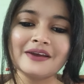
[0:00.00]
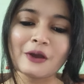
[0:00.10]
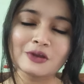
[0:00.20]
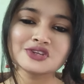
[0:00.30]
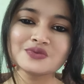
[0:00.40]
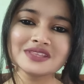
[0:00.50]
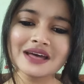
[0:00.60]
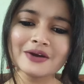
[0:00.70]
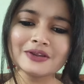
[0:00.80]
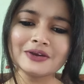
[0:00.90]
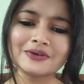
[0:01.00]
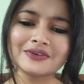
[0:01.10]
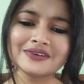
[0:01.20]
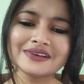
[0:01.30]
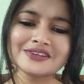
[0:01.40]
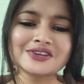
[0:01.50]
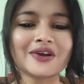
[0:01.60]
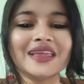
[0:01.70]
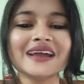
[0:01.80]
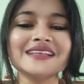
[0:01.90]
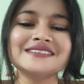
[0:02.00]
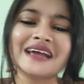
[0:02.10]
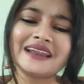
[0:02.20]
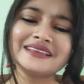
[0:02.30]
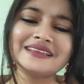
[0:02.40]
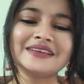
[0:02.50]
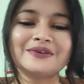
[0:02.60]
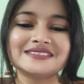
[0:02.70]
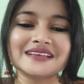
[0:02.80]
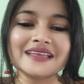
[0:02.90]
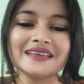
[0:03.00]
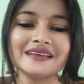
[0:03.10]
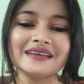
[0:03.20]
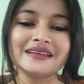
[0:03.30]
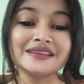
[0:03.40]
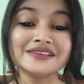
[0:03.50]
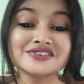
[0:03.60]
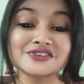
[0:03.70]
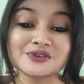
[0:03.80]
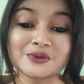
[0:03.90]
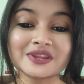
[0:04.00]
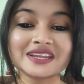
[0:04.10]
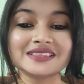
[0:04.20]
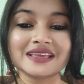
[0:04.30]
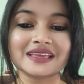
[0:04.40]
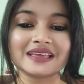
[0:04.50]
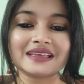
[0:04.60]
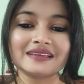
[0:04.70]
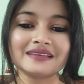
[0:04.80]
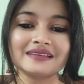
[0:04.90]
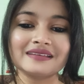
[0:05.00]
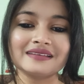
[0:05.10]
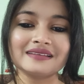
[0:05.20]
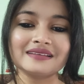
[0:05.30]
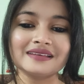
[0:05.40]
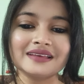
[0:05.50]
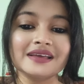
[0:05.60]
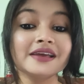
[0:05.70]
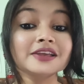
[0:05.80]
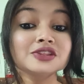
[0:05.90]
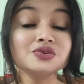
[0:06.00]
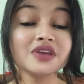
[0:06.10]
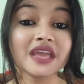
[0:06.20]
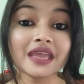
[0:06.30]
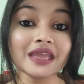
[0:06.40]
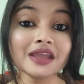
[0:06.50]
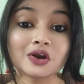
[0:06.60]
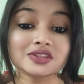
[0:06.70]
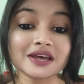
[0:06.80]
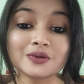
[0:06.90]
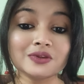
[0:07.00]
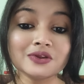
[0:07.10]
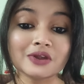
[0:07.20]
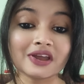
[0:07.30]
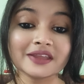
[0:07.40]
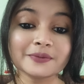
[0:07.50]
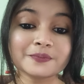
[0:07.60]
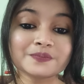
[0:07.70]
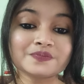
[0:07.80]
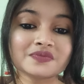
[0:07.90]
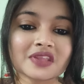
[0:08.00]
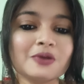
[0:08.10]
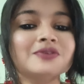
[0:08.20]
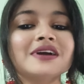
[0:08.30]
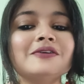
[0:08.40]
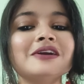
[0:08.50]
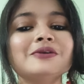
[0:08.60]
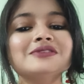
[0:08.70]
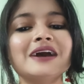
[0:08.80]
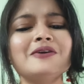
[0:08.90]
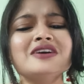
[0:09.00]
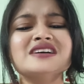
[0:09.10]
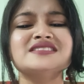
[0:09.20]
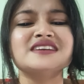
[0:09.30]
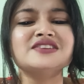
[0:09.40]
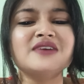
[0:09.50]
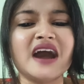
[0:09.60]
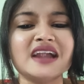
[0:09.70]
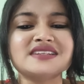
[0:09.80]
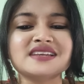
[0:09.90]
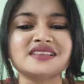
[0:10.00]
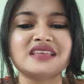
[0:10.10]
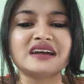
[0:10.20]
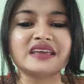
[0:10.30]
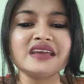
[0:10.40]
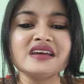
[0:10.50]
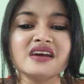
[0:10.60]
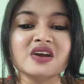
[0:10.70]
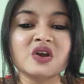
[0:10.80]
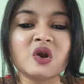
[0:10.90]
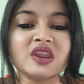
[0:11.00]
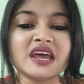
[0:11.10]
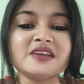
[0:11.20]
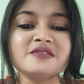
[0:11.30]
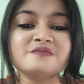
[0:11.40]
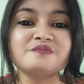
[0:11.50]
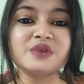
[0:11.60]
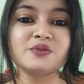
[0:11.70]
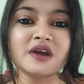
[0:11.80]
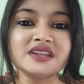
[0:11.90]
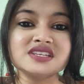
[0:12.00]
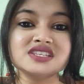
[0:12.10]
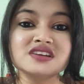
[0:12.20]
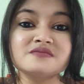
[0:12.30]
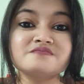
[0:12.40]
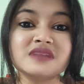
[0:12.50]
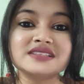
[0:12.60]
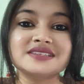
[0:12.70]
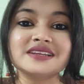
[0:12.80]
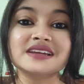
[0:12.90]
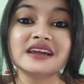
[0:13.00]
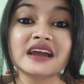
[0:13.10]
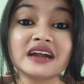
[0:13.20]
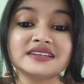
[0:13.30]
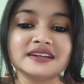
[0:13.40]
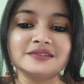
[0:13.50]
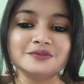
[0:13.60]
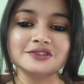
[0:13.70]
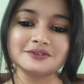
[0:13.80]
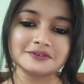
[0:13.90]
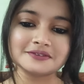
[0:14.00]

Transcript: অসুবিধা হলো শলাকা ছাড়িয়ে নেওয়া যায় নিজের শরীর থেকে কিন্তু এই কথাগুলো নয় কোথাও না কোথাও যেন আটকে থাকে গলায় বেওয়ারিশ মাছের কাটার মতো